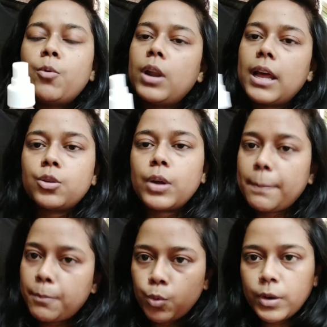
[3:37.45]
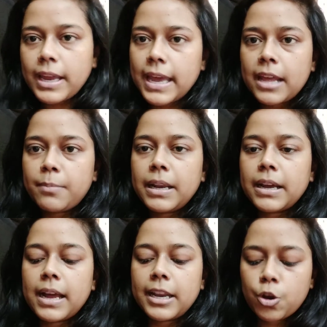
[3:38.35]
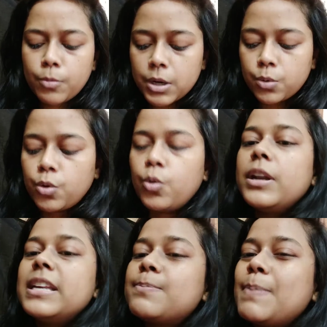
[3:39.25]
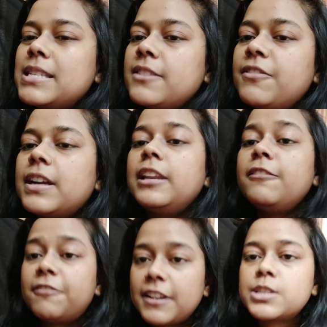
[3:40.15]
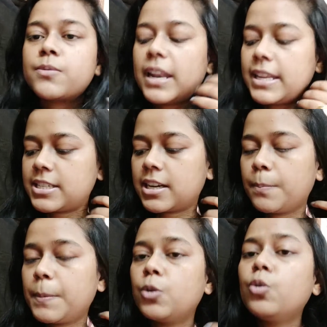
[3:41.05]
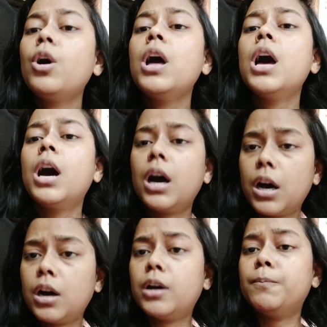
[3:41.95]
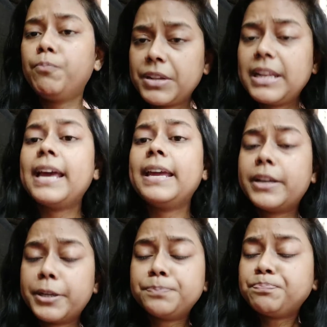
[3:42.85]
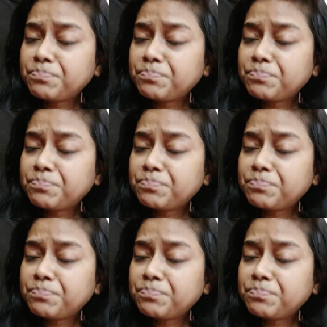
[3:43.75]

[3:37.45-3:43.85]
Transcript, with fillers: बोला तो है पूरे हेयर में लगाने को बट उन्होंने स्पेसिफिकली फ्रिज वाले जगह पे यू नो लाइक